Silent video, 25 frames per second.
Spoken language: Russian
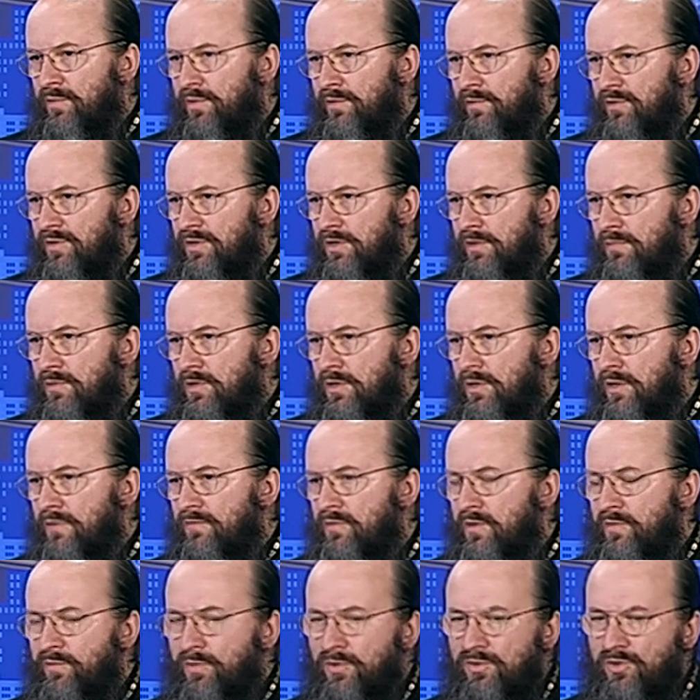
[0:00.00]
например, самое
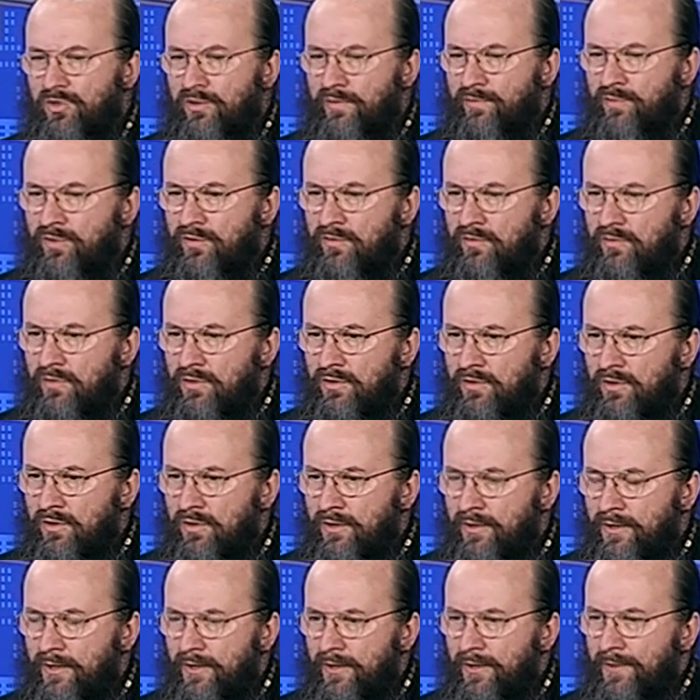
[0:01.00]
главное подчерпнул, это,
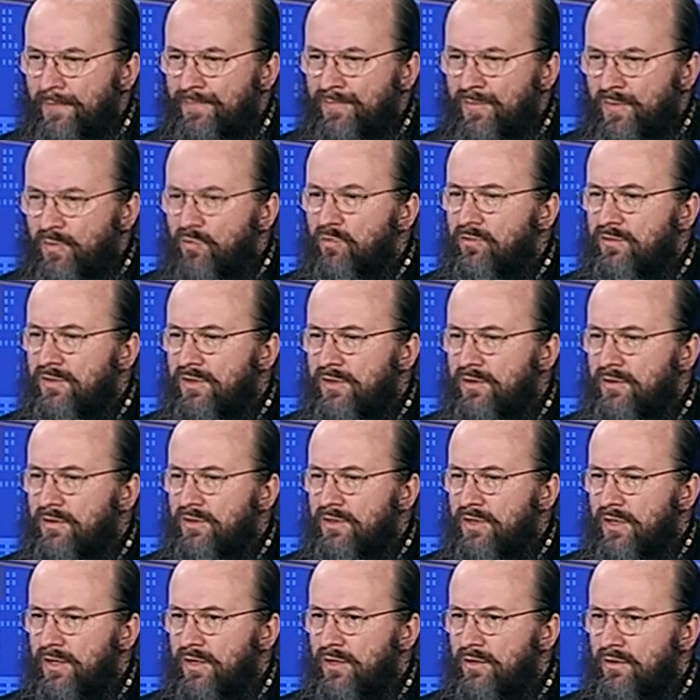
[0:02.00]
угу. ну,
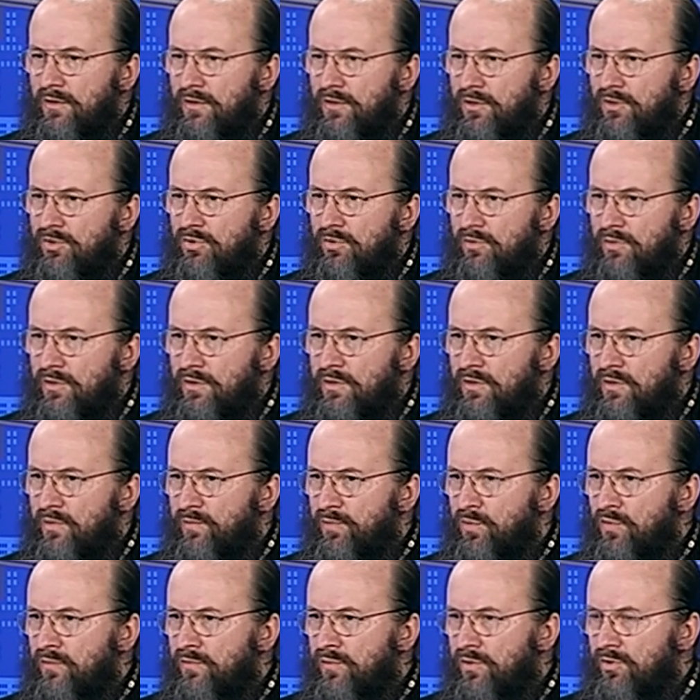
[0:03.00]
скорее еще раз
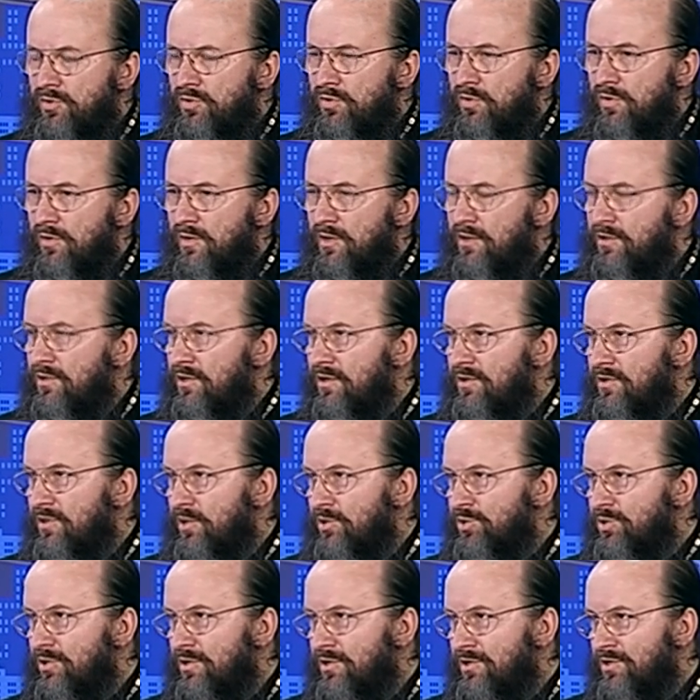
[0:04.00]
напомнил, что одна и
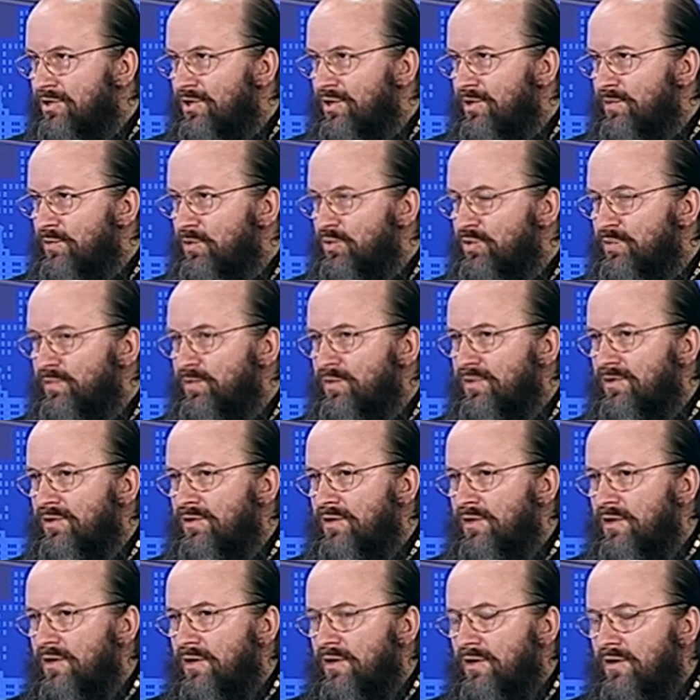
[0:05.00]
та же идея может
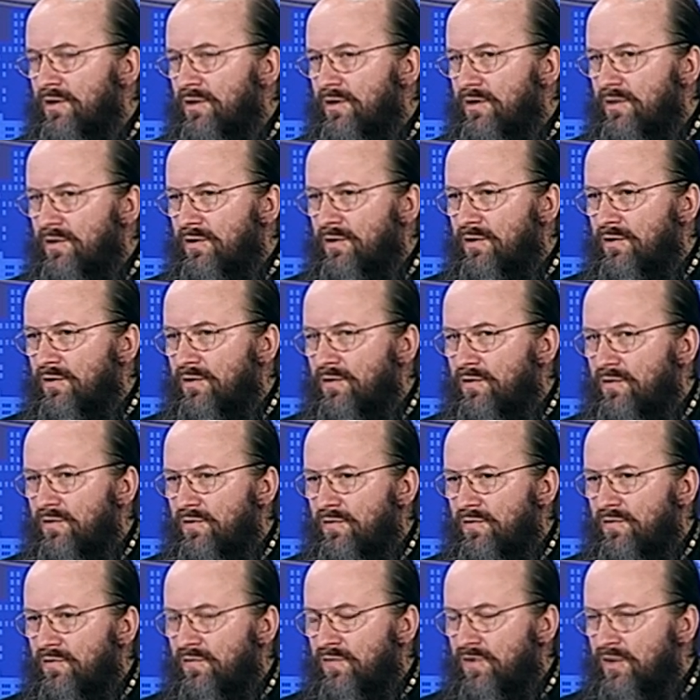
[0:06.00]
быть
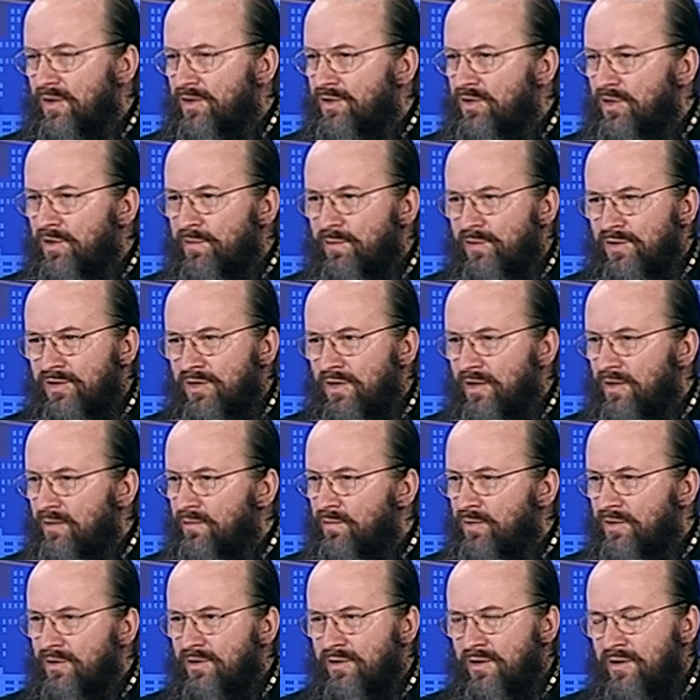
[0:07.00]
э, в разных местах
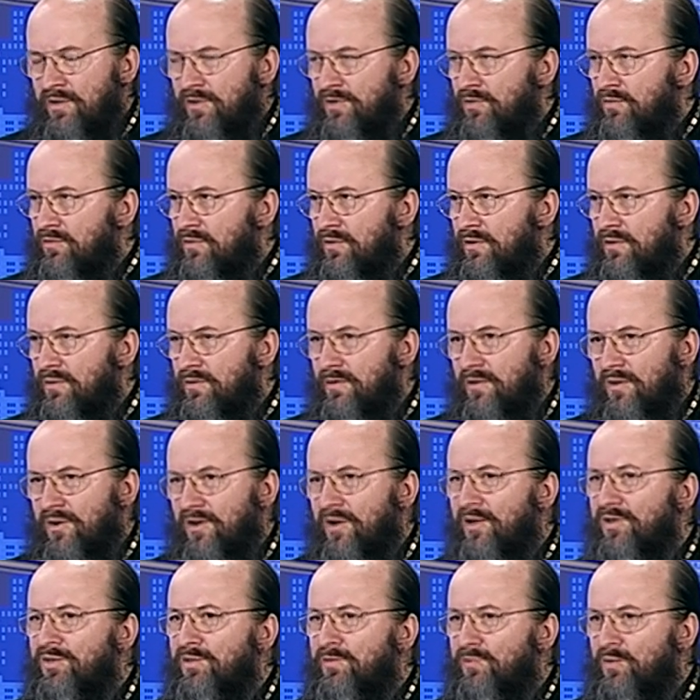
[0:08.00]
быть реализована
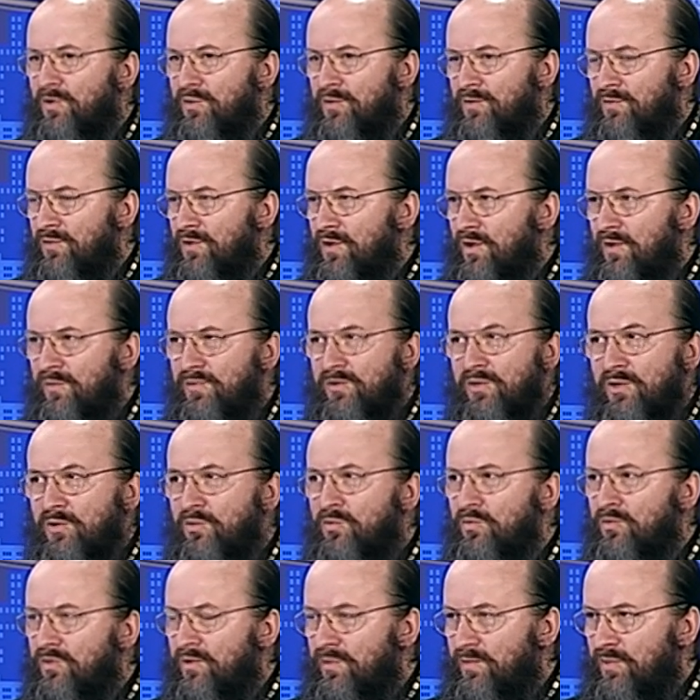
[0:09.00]
разными людьми
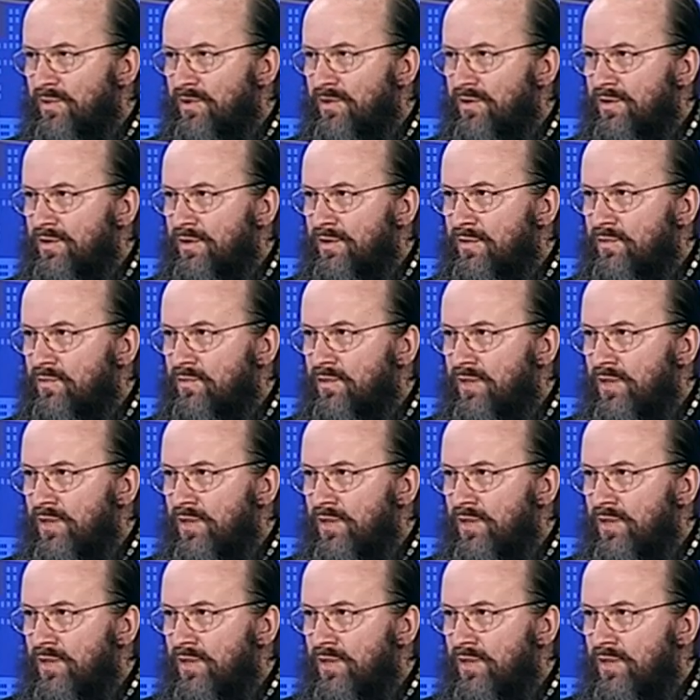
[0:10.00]
абсолютно по-разному.